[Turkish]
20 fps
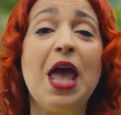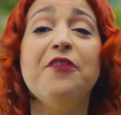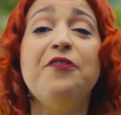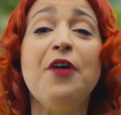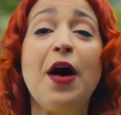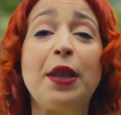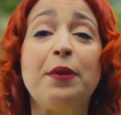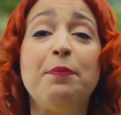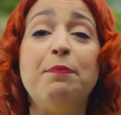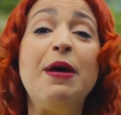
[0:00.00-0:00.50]

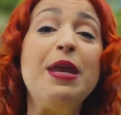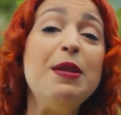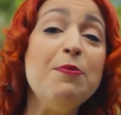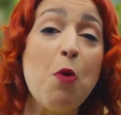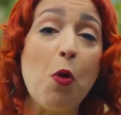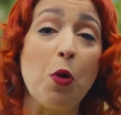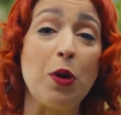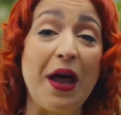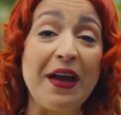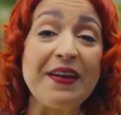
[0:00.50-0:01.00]
Efendim benim
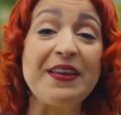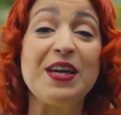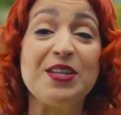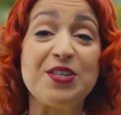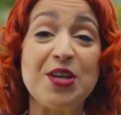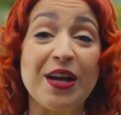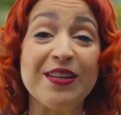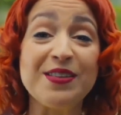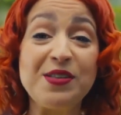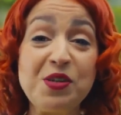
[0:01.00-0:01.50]
oğlan
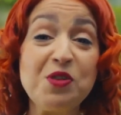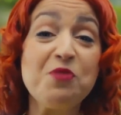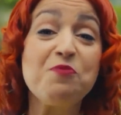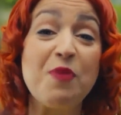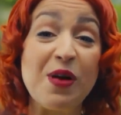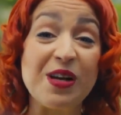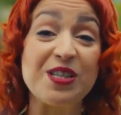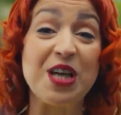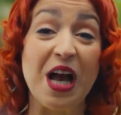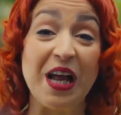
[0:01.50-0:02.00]
geçen sınıf
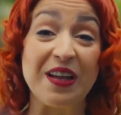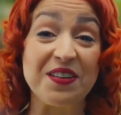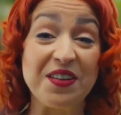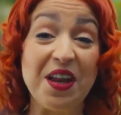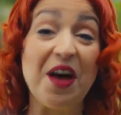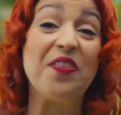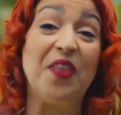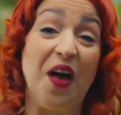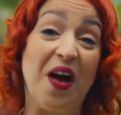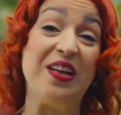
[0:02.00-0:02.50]

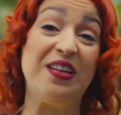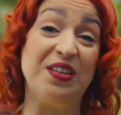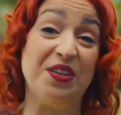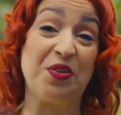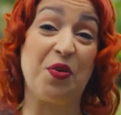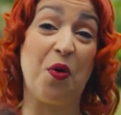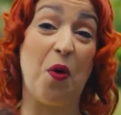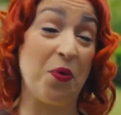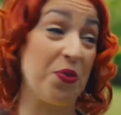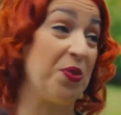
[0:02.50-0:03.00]
başkanlığına
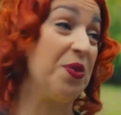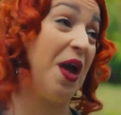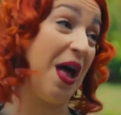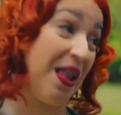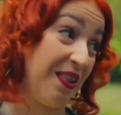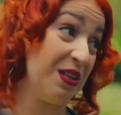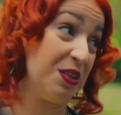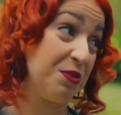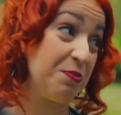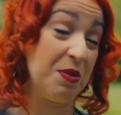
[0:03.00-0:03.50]
adaylığını koydu
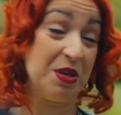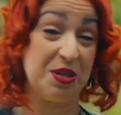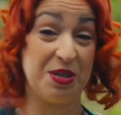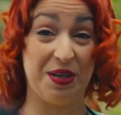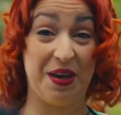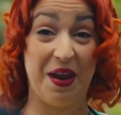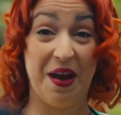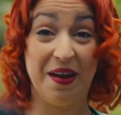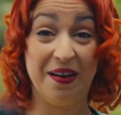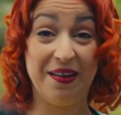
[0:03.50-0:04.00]
yalnız
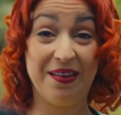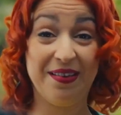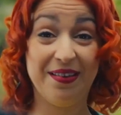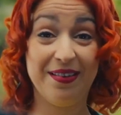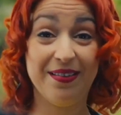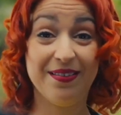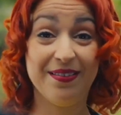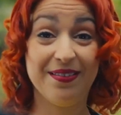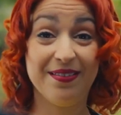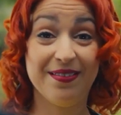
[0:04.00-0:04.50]
başına.
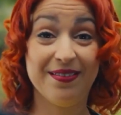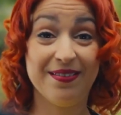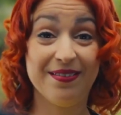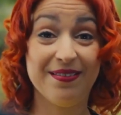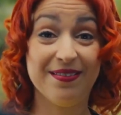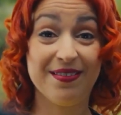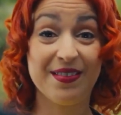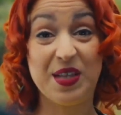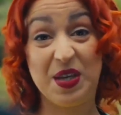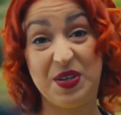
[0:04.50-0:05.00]

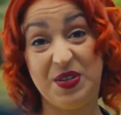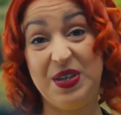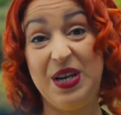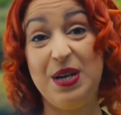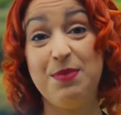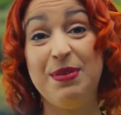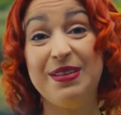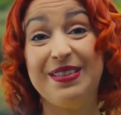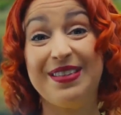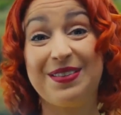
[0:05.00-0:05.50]

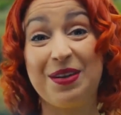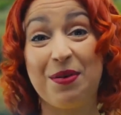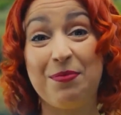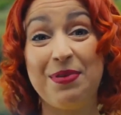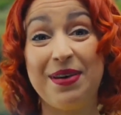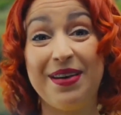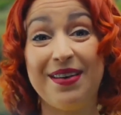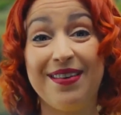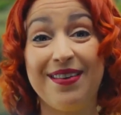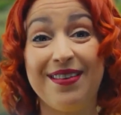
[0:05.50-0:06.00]
Seçilemedi
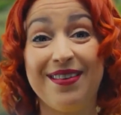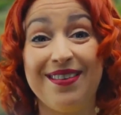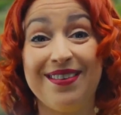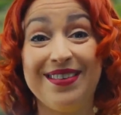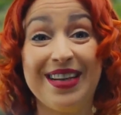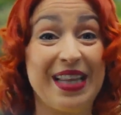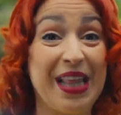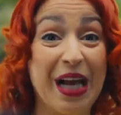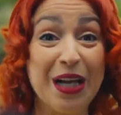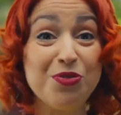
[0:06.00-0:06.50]
tabii.
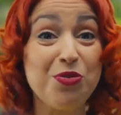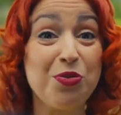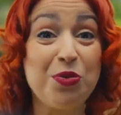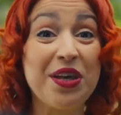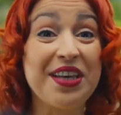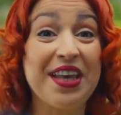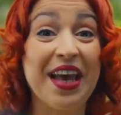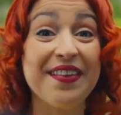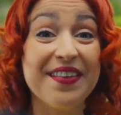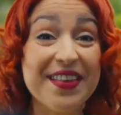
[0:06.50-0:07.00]
Neden?
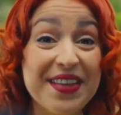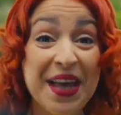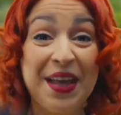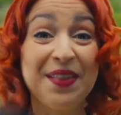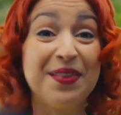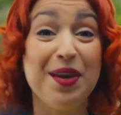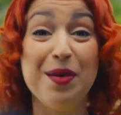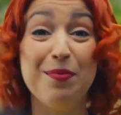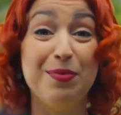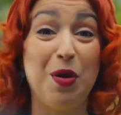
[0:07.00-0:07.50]
Çünkü kendi
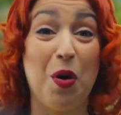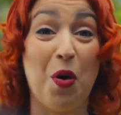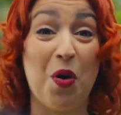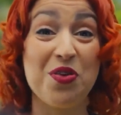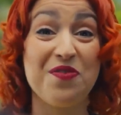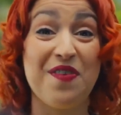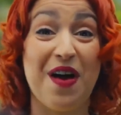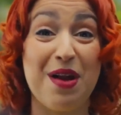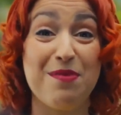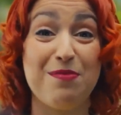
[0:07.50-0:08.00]
kendine bile
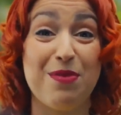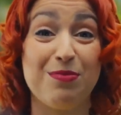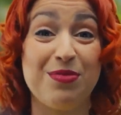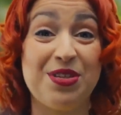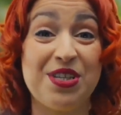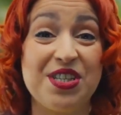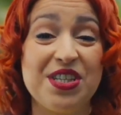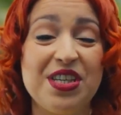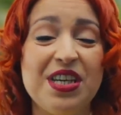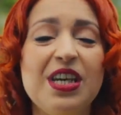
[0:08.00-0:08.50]
oy
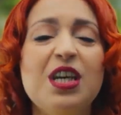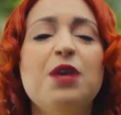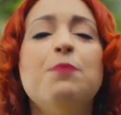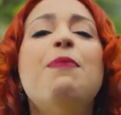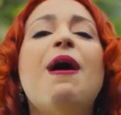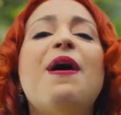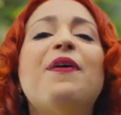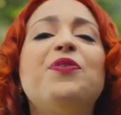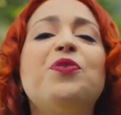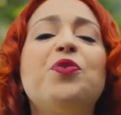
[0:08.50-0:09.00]
vermemiş.
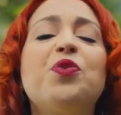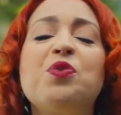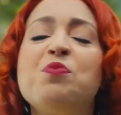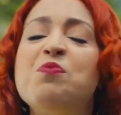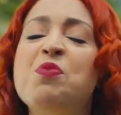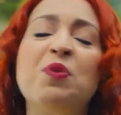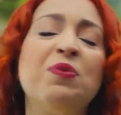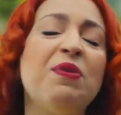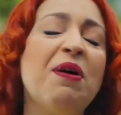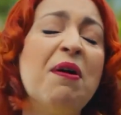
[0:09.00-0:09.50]
Ben
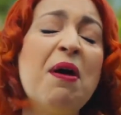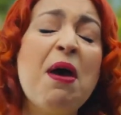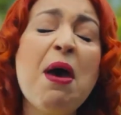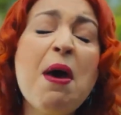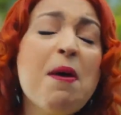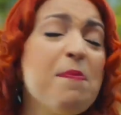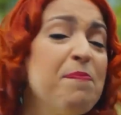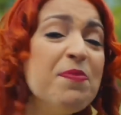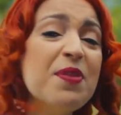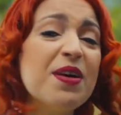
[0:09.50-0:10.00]
diyorum bunlar
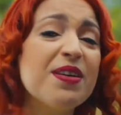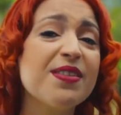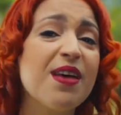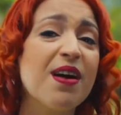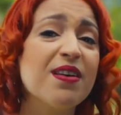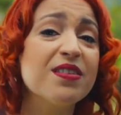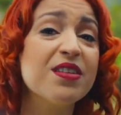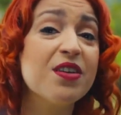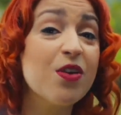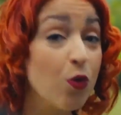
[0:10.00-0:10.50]
hep
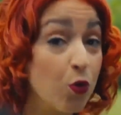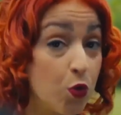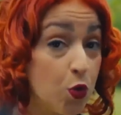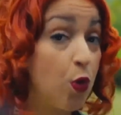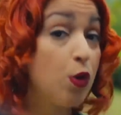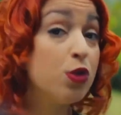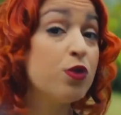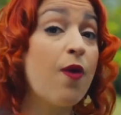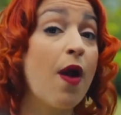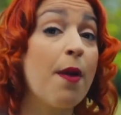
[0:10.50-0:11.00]
nazar.
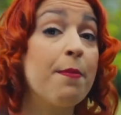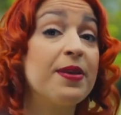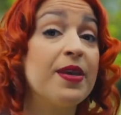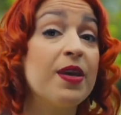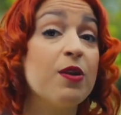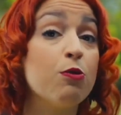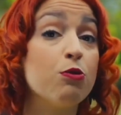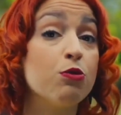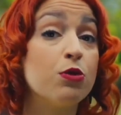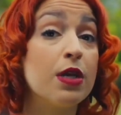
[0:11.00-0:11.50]
Göz var bir
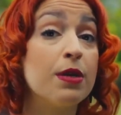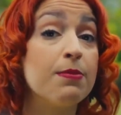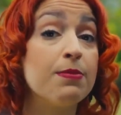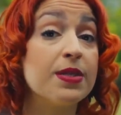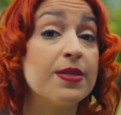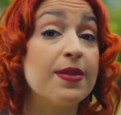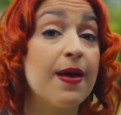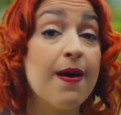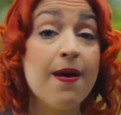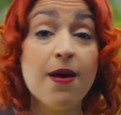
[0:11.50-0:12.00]
kere
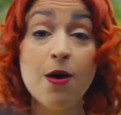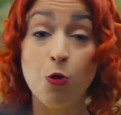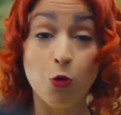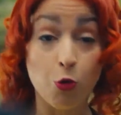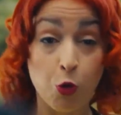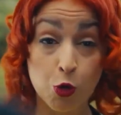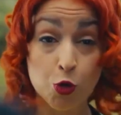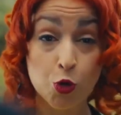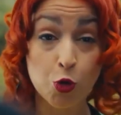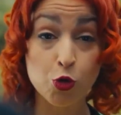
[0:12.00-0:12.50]
üzerimizde.
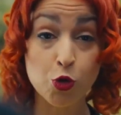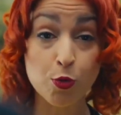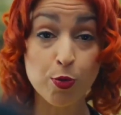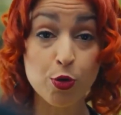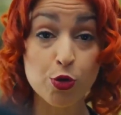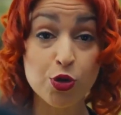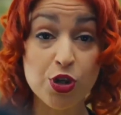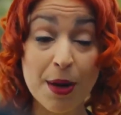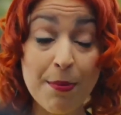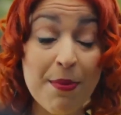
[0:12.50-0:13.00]
Kurşuncu
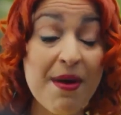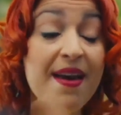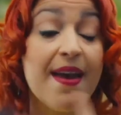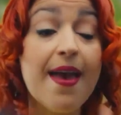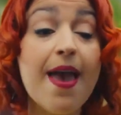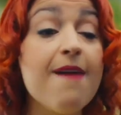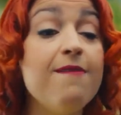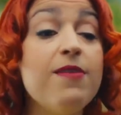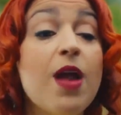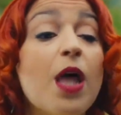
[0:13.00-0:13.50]
bulacağım,
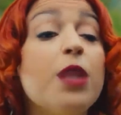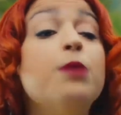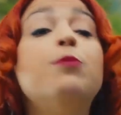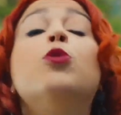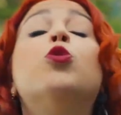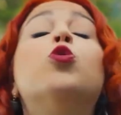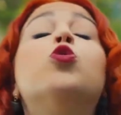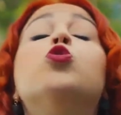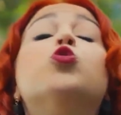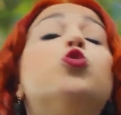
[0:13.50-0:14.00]
evladıma
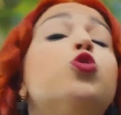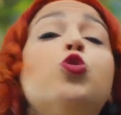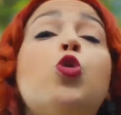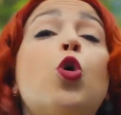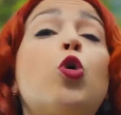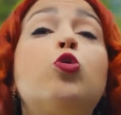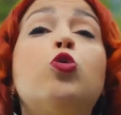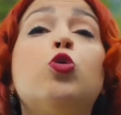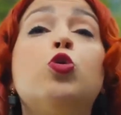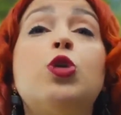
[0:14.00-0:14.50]
kurşun
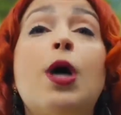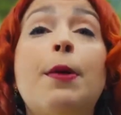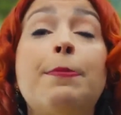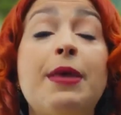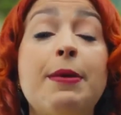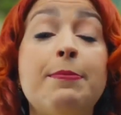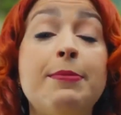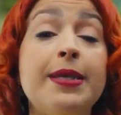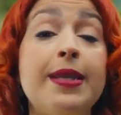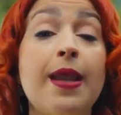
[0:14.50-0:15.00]
döktüreceğim
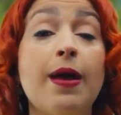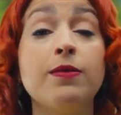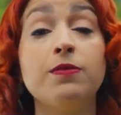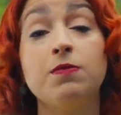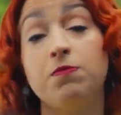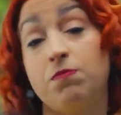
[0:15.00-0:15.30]
yeminle.